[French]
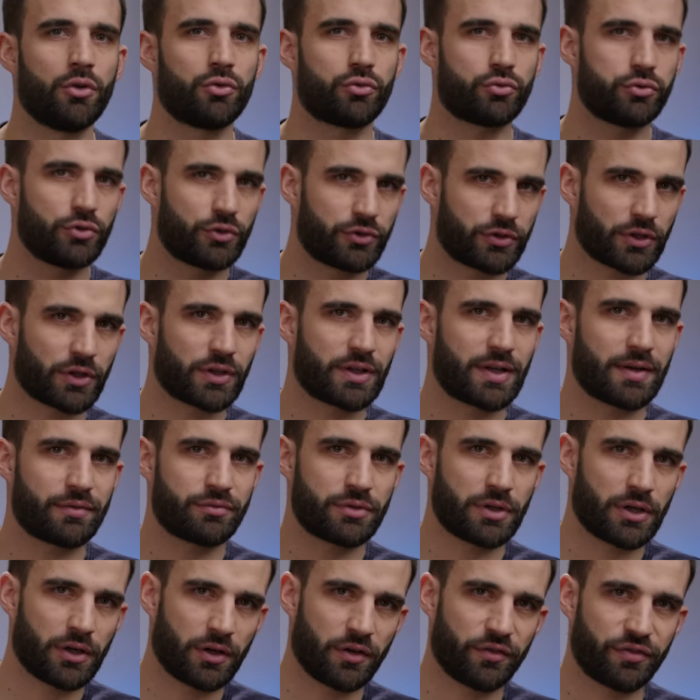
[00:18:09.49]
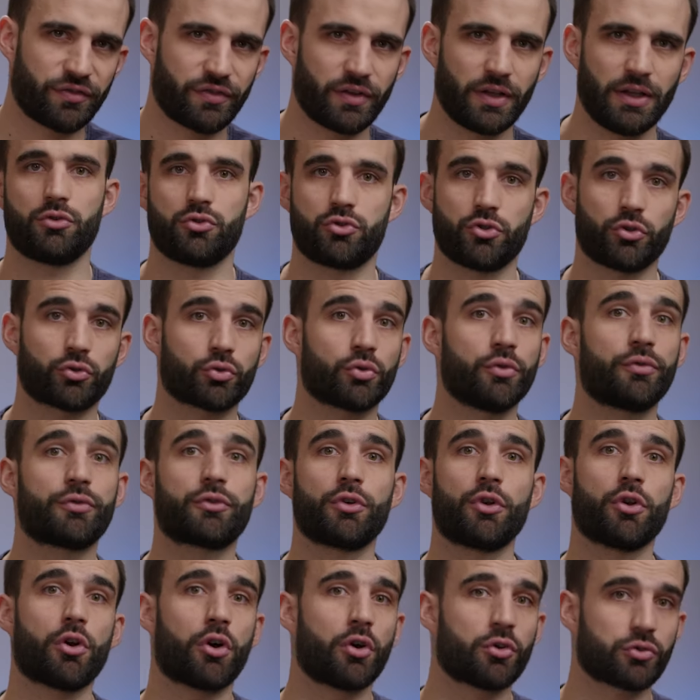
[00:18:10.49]
tout le temps de la voix off. Je trouve
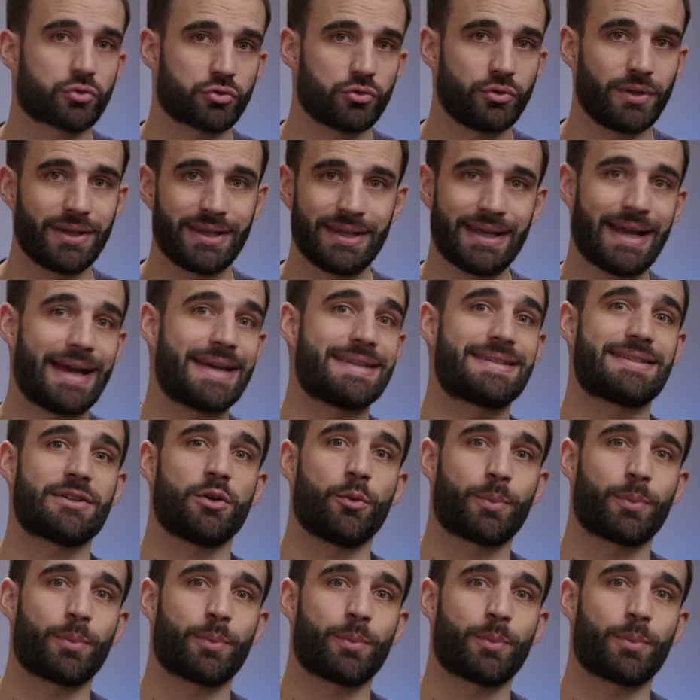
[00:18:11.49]
que le rendu est assez